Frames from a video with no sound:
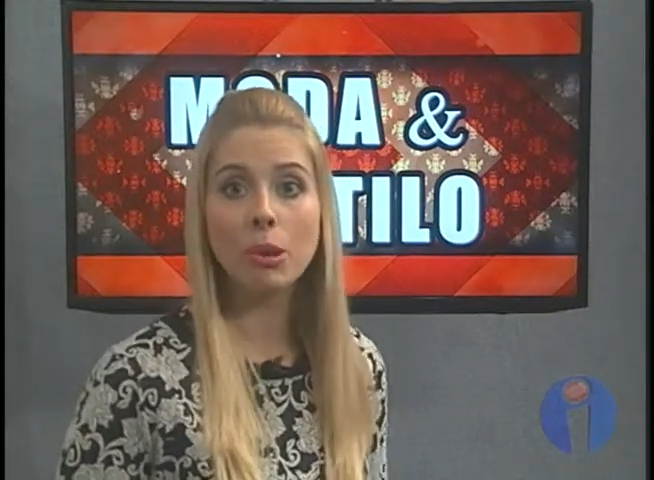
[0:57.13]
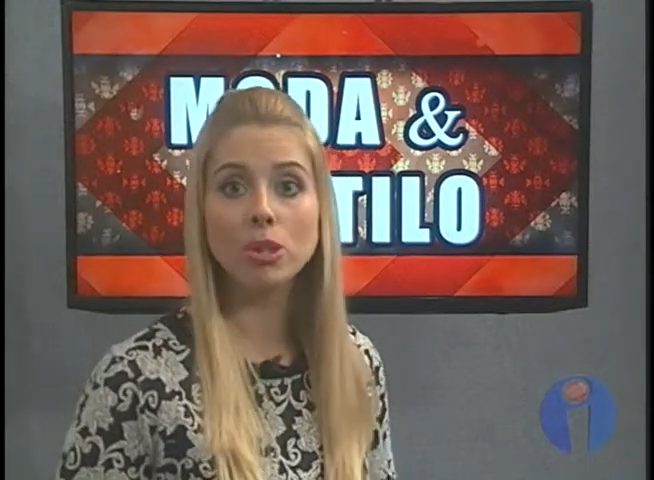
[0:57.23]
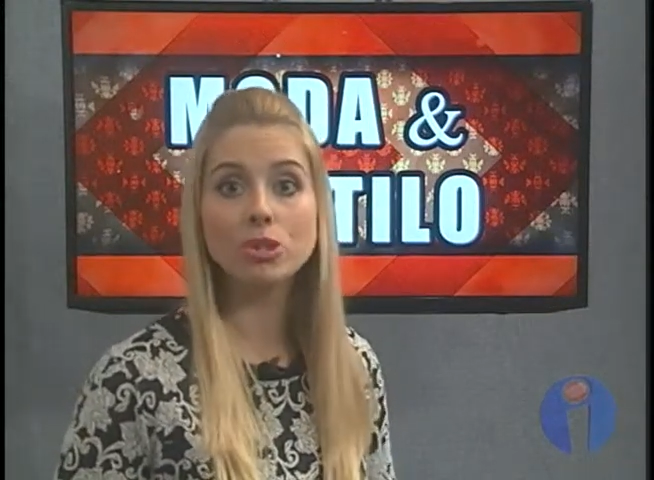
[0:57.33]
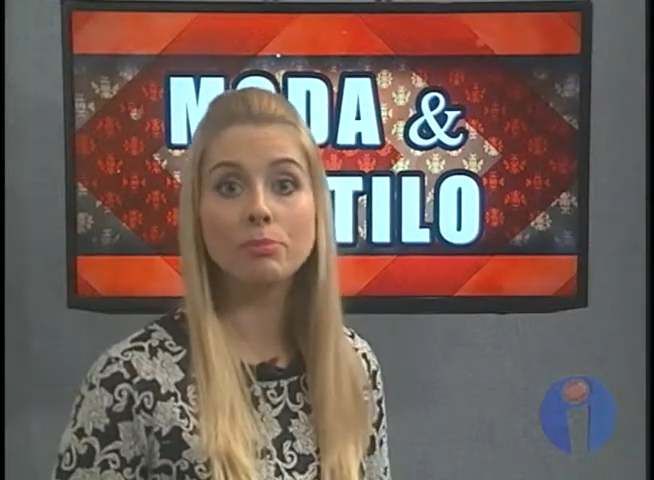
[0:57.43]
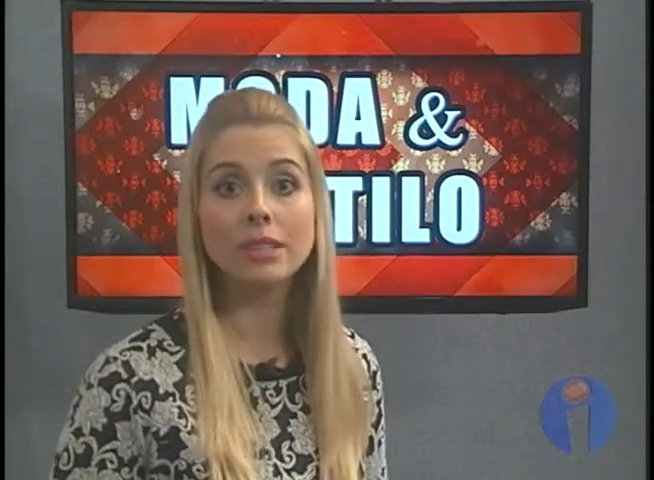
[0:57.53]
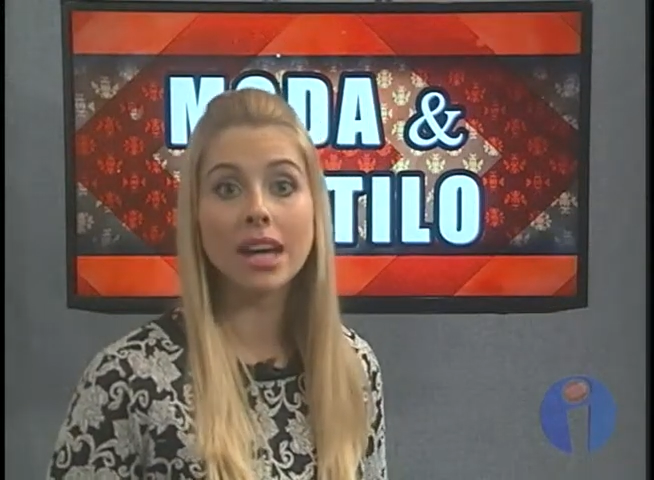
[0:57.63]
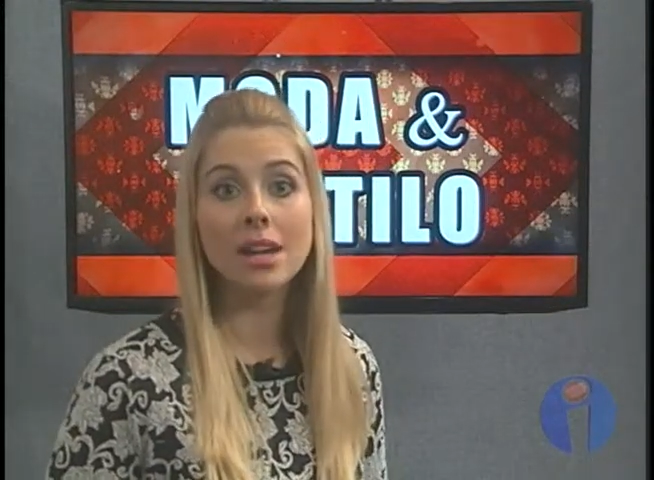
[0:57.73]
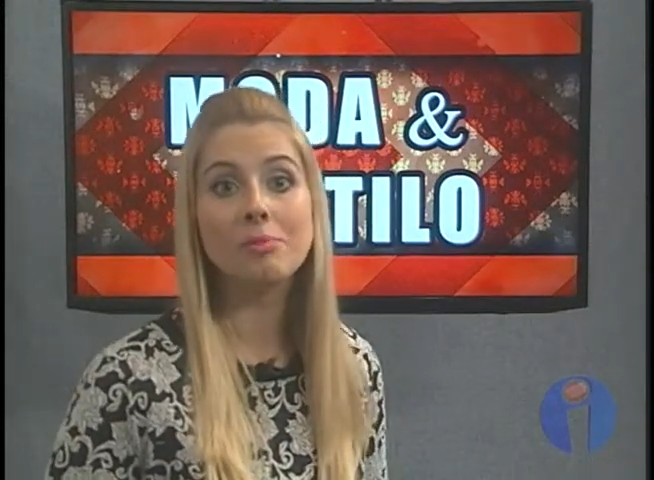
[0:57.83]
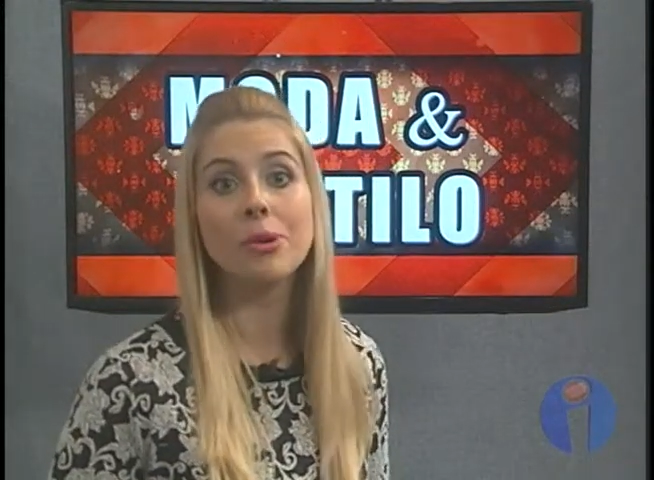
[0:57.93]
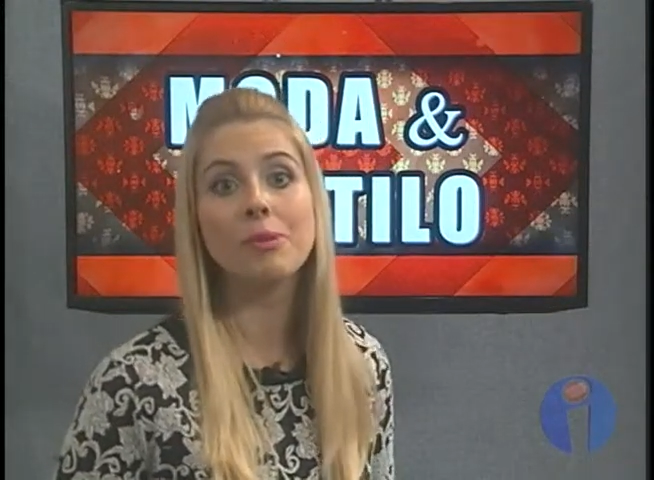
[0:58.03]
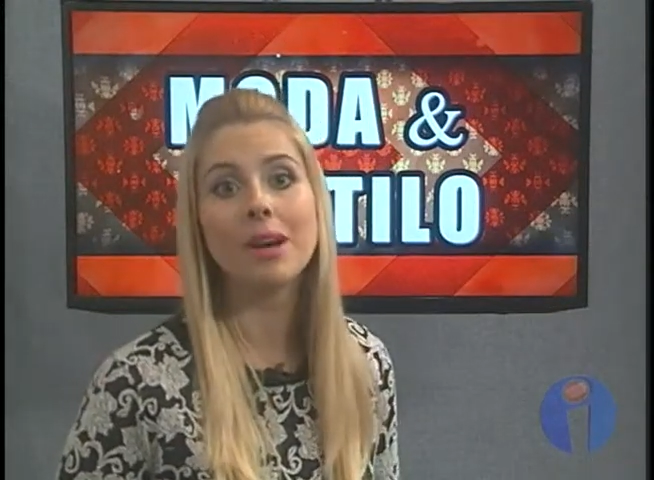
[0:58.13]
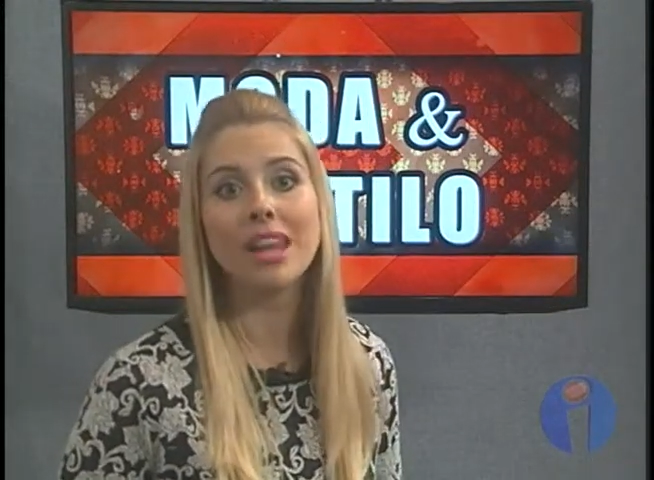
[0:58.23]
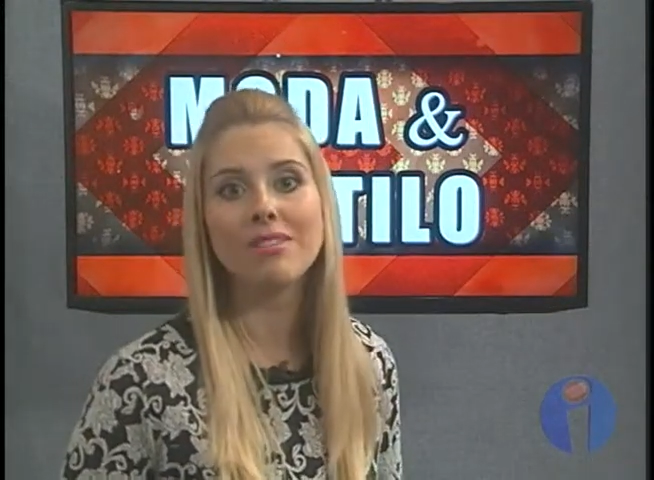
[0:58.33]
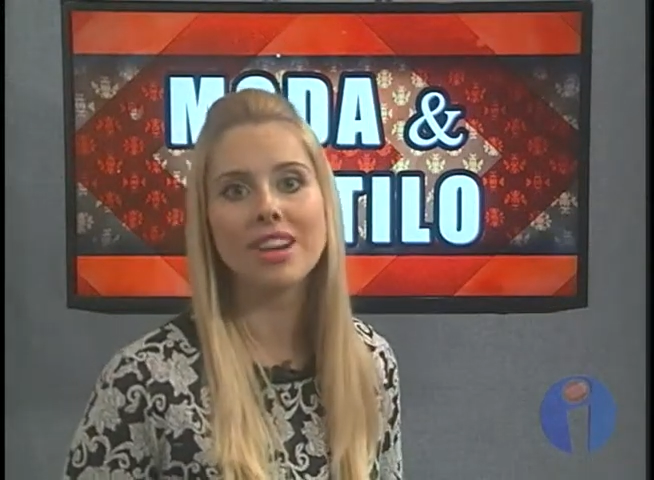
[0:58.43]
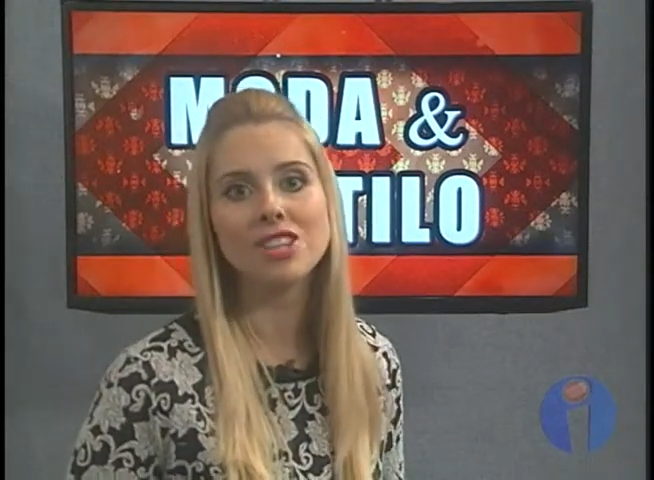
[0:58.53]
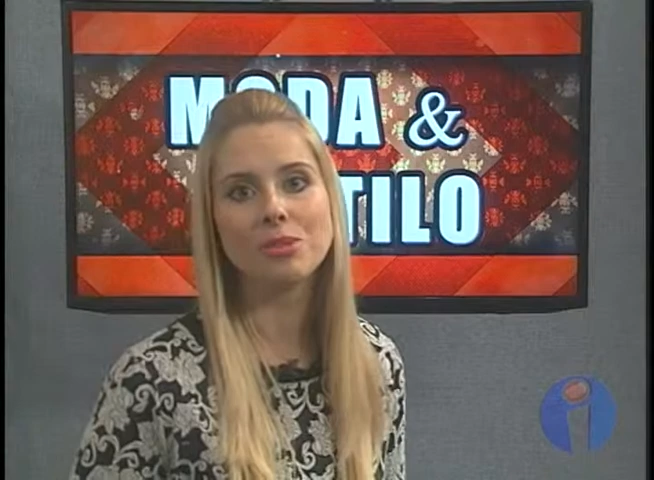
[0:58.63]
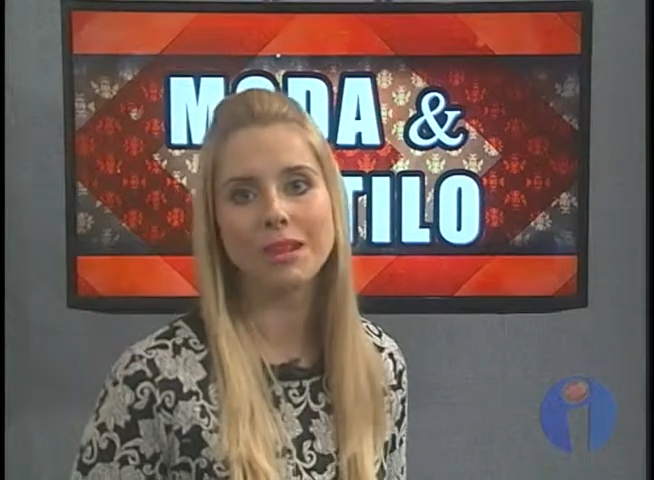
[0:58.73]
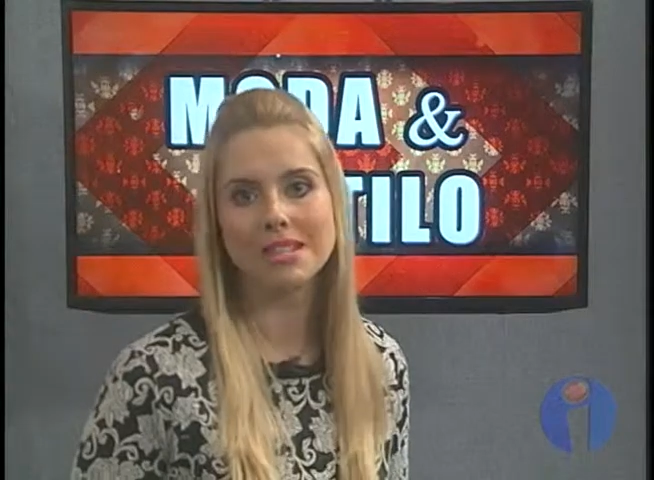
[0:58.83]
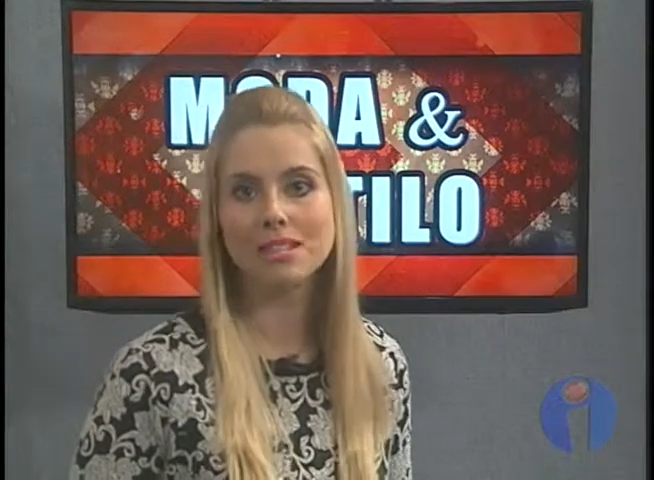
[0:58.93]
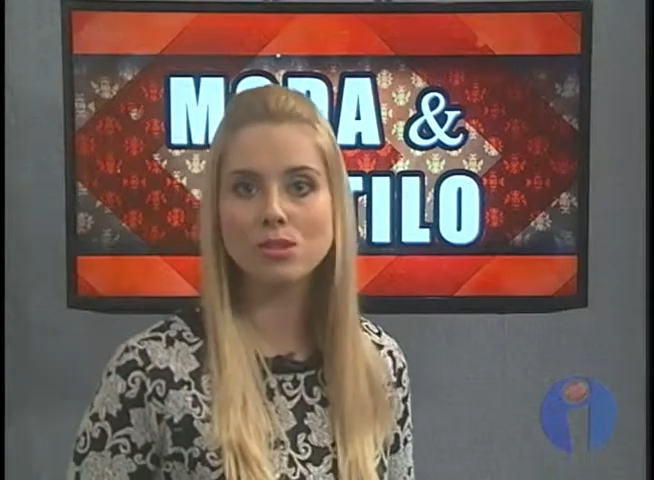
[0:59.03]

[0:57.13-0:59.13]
pode optar por uma lavagem mais